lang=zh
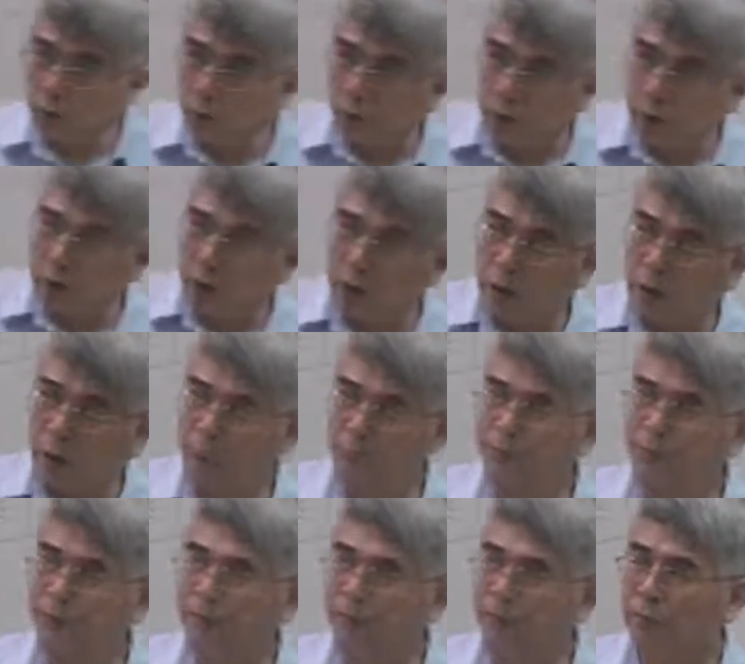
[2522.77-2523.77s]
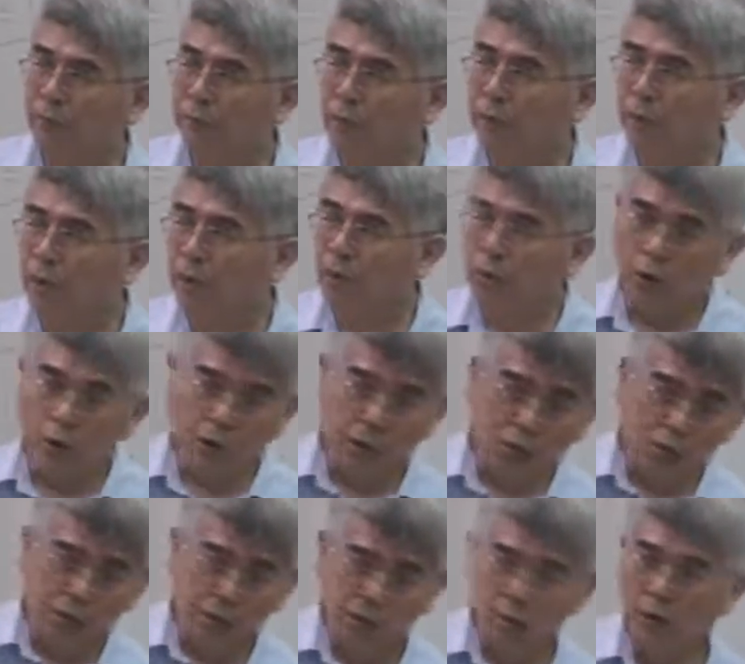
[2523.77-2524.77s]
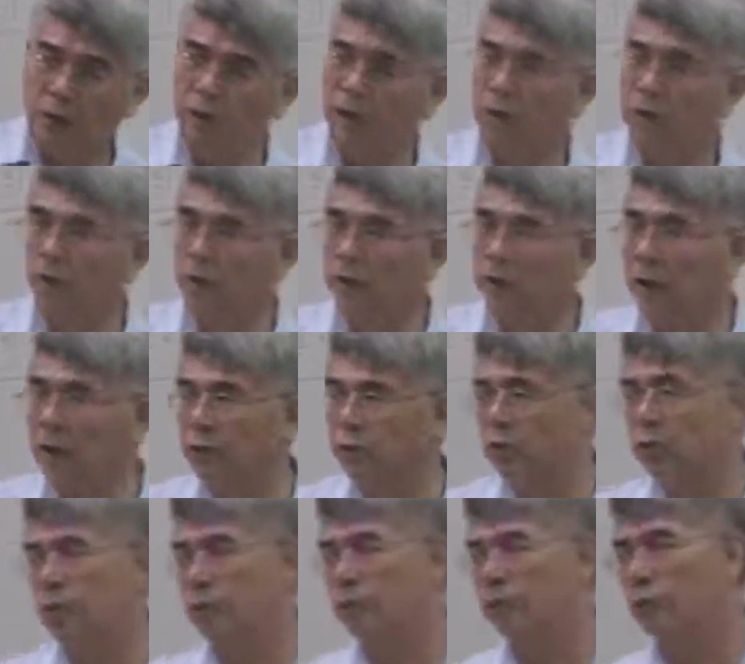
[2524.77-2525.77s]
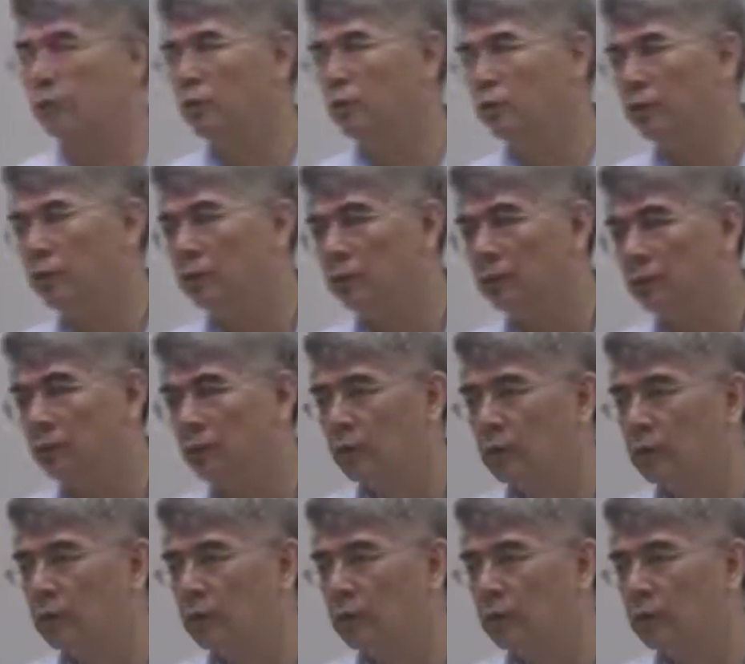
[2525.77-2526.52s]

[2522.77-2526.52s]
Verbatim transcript: 到最后一个，越后面的越有利，还是越前面越有利？